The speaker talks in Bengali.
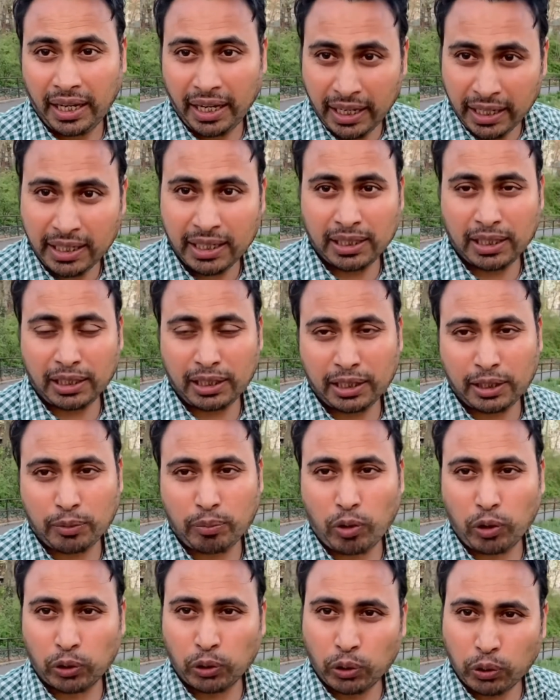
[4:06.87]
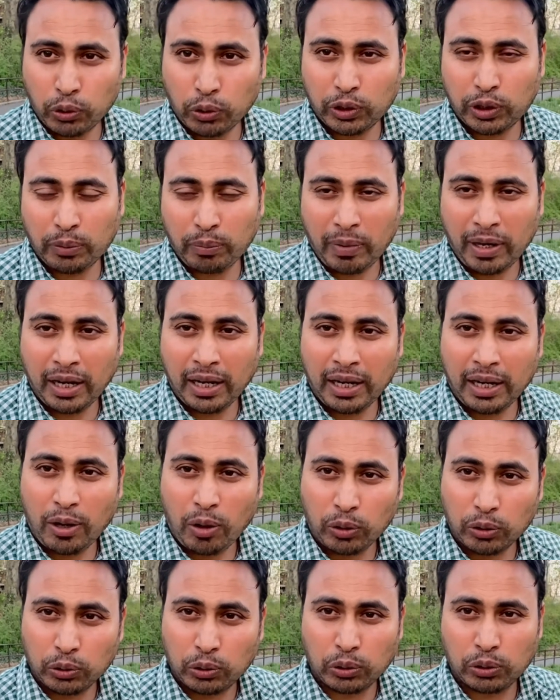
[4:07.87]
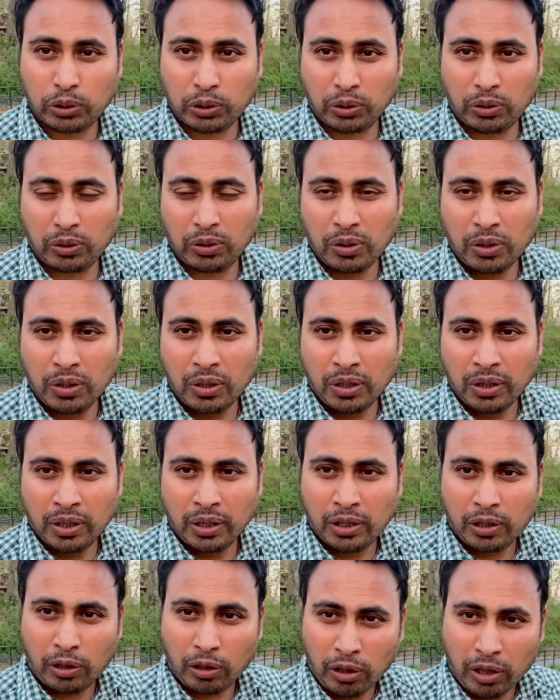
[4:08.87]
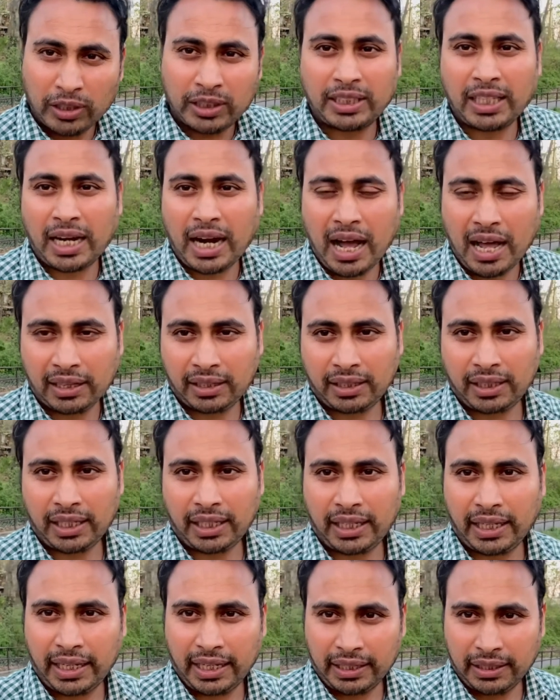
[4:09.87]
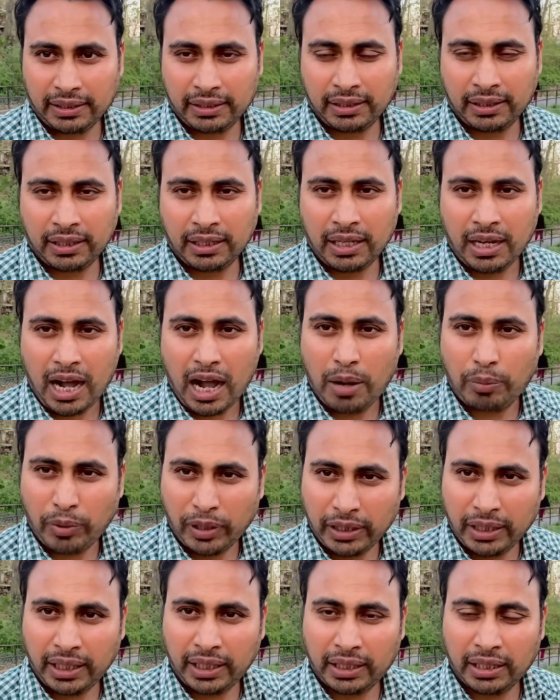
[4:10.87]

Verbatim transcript: এই রীতিনীতি বন্ধ করতে পারলে অন্তত লজ্জার হাত থেকে আমাদের